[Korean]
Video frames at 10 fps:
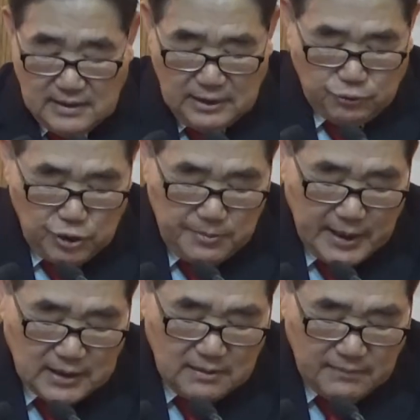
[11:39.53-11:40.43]
이 주님이
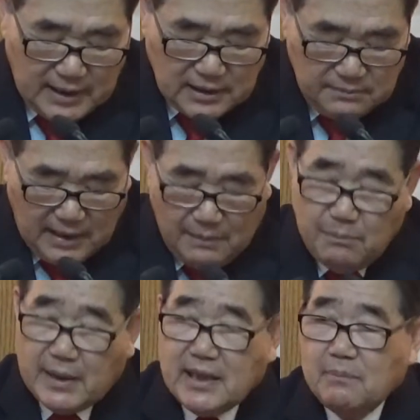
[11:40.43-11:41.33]
하신 말씀
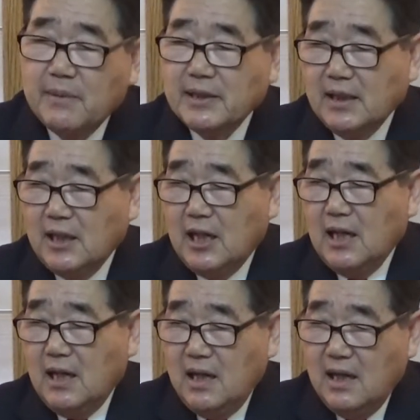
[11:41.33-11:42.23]
한마디
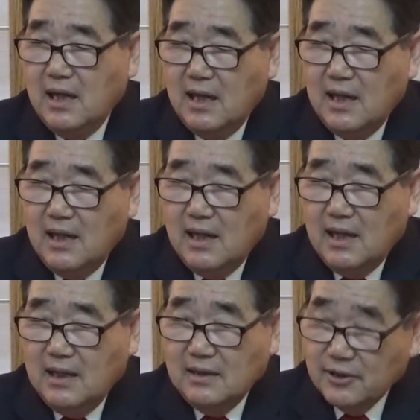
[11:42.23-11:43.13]
한마디가
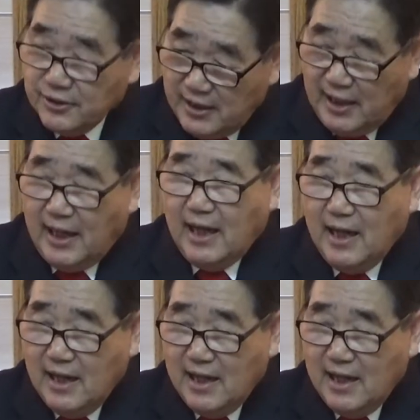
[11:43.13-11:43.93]
이렇게